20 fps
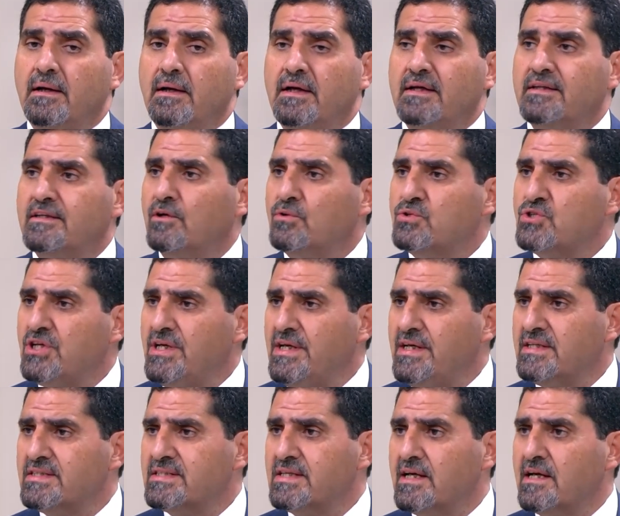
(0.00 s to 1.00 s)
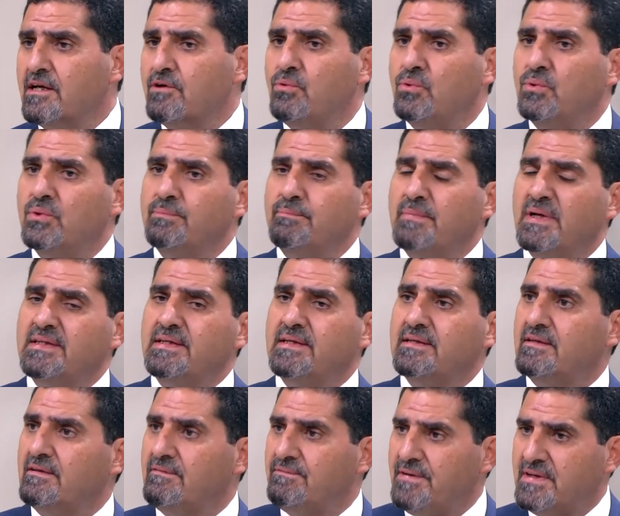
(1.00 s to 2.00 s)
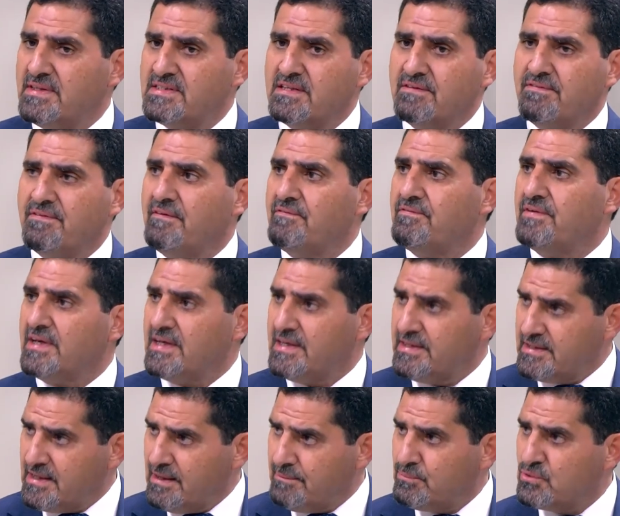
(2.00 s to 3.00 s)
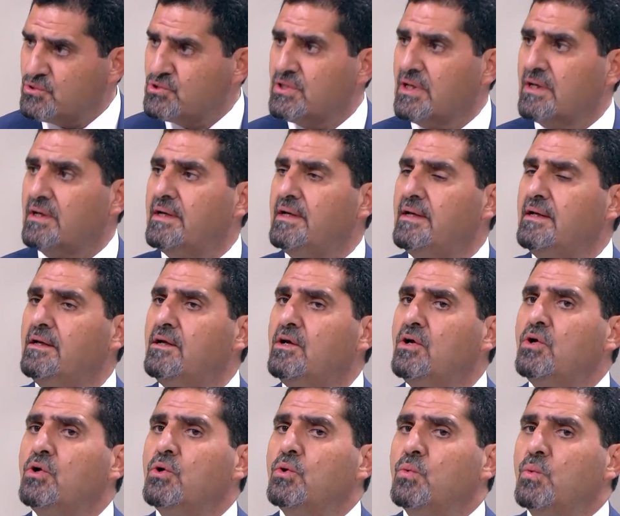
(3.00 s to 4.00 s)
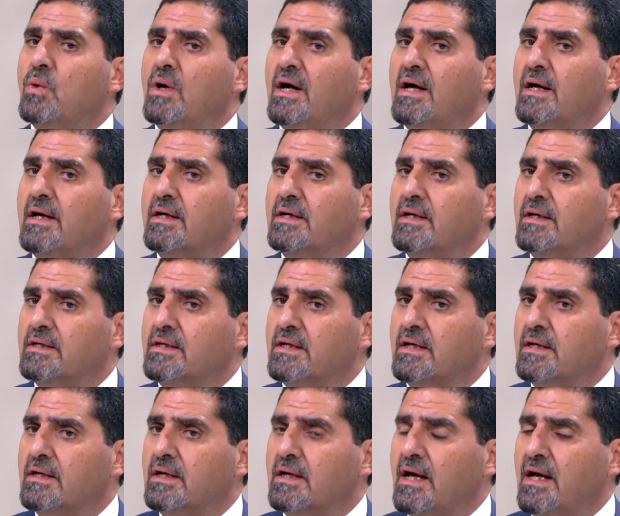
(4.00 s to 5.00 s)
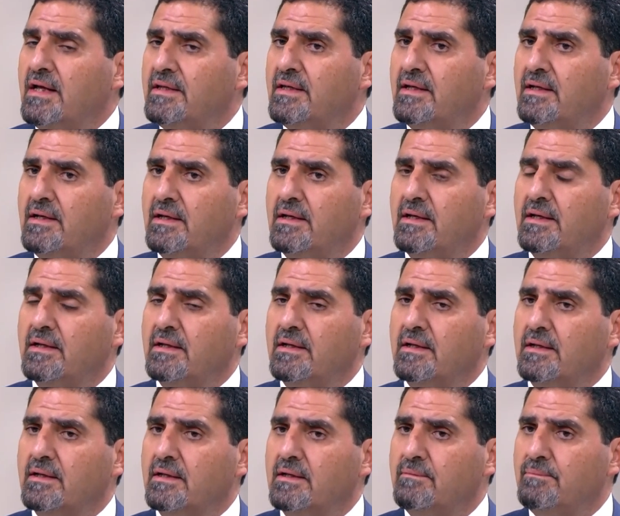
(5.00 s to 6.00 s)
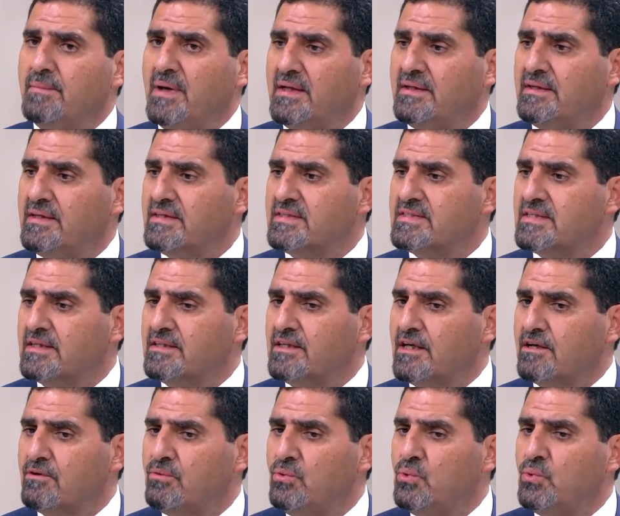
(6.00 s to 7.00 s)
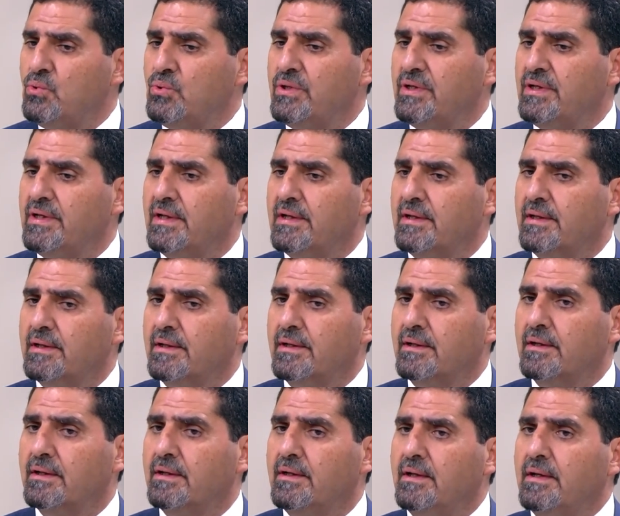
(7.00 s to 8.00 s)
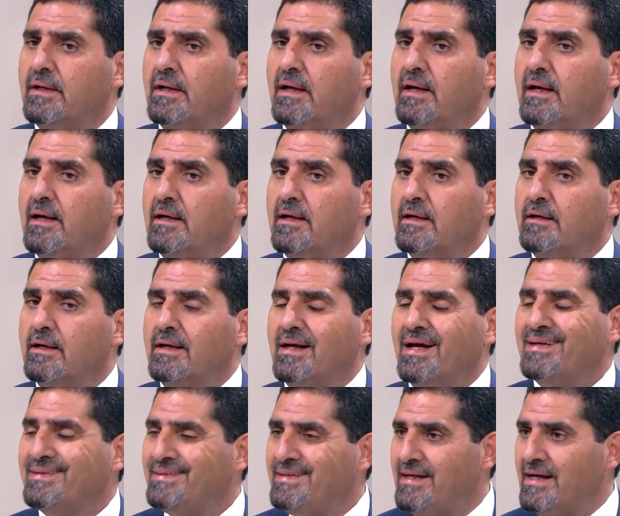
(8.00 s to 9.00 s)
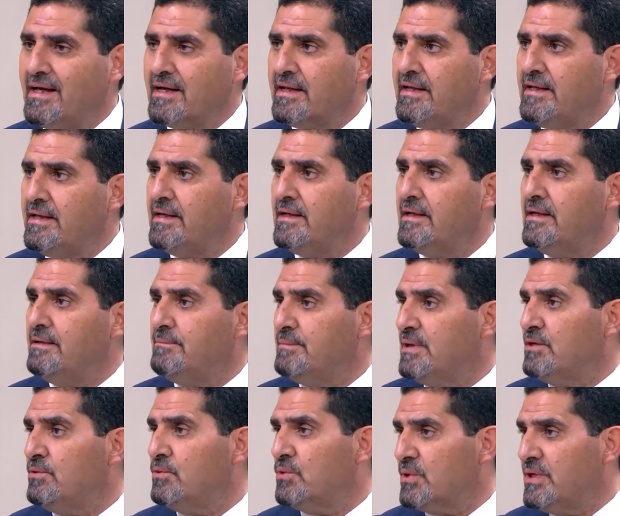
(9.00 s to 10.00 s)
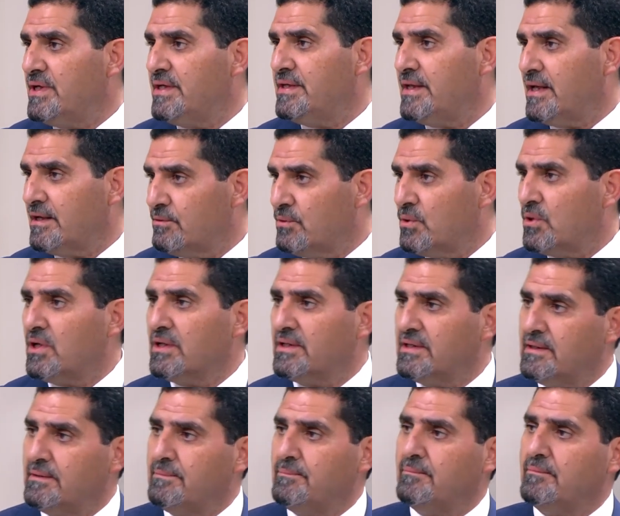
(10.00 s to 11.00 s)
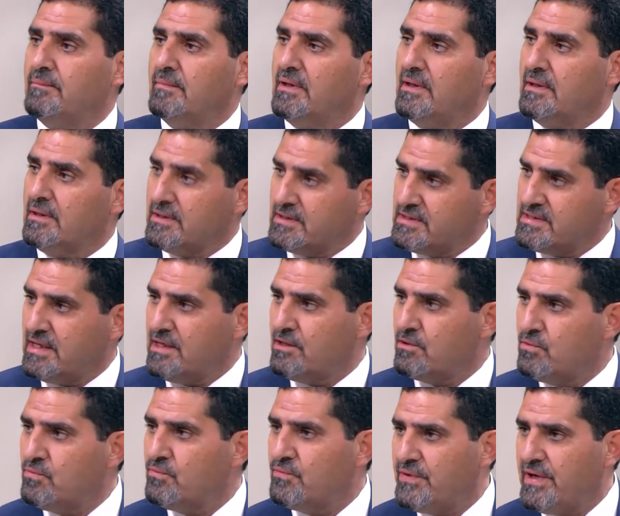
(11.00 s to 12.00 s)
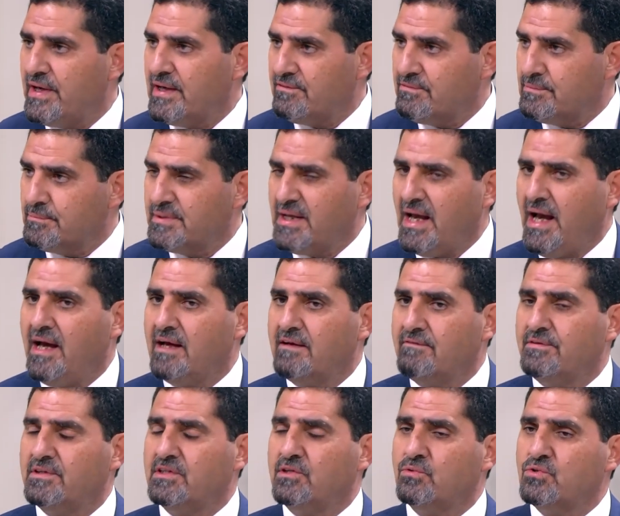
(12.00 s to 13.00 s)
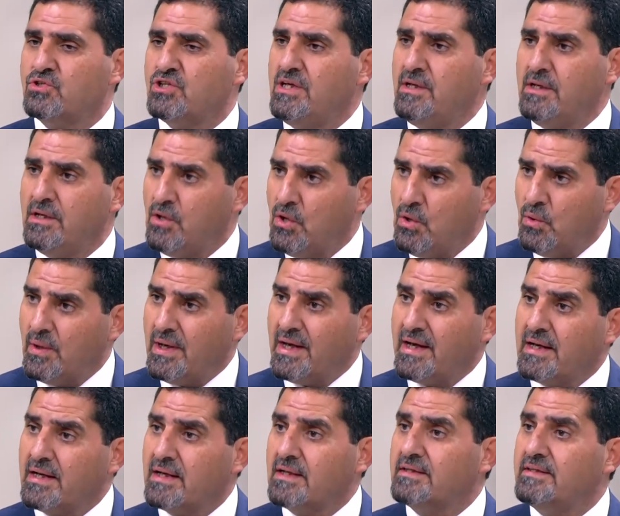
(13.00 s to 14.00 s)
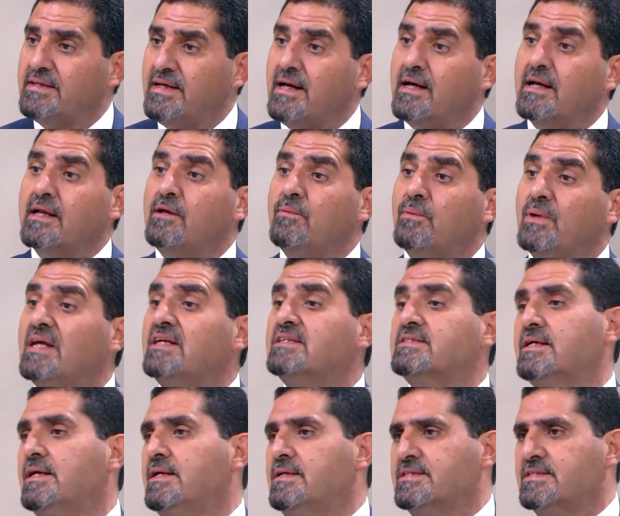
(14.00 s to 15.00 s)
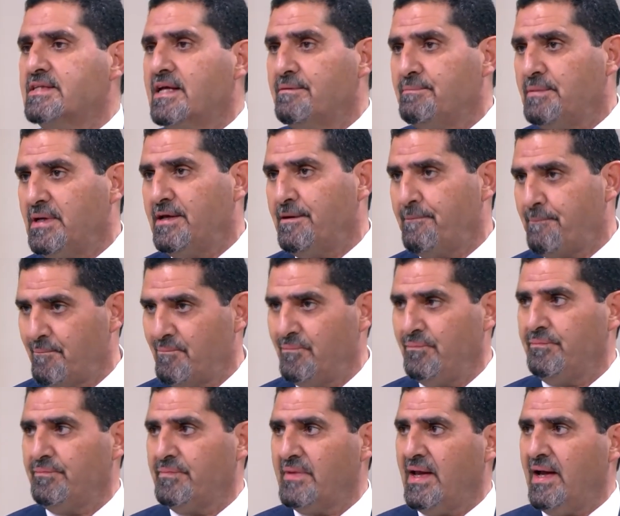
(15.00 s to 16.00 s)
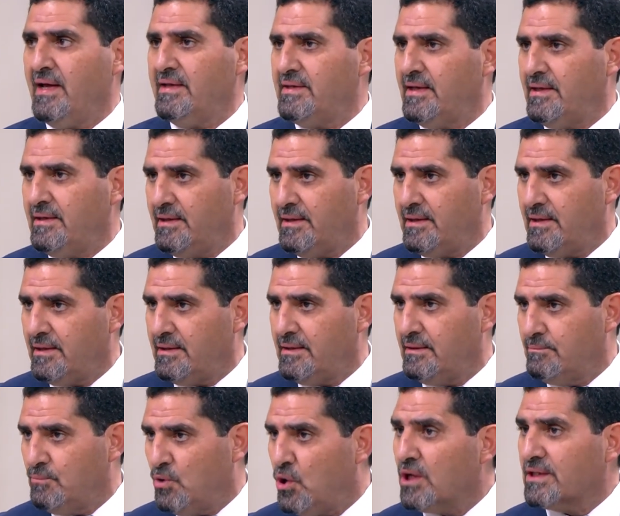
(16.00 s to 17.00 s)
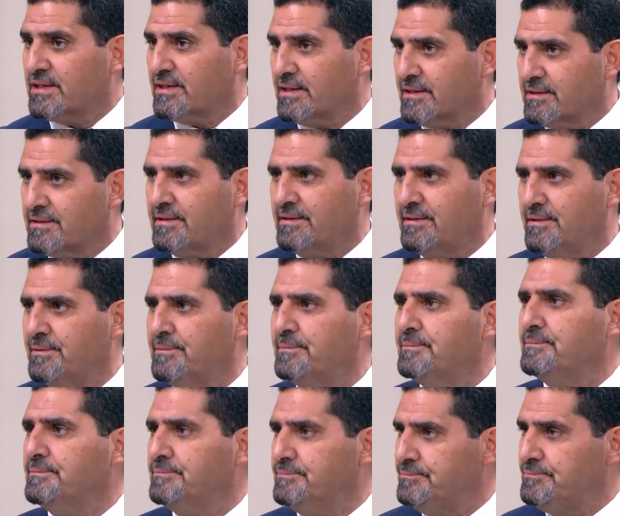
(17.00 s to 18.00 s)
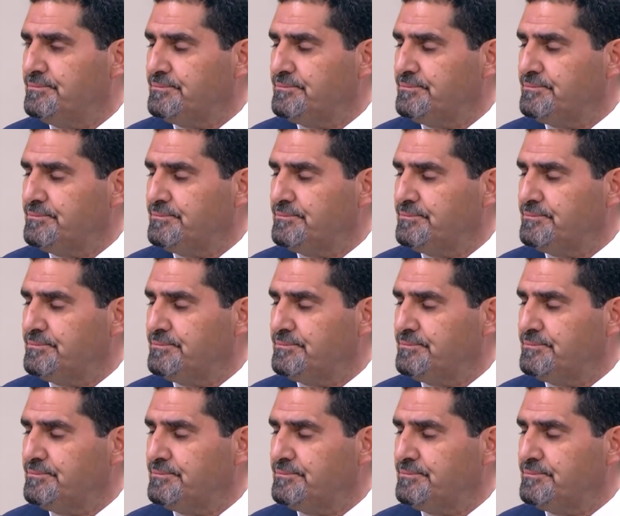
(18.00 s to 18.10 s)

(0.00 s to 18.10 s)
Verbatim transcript: التوجيهي سيكون مادة الفلسفة في كتاب مستقل وهذا المادة ستكون آه، آه، اختيارية لمن يريد أن يقدم آه، سيكون فيها امتحان في التوجيه ولكن اختياري وليس إلزامي نعم هذا المخطط بشكل عام طب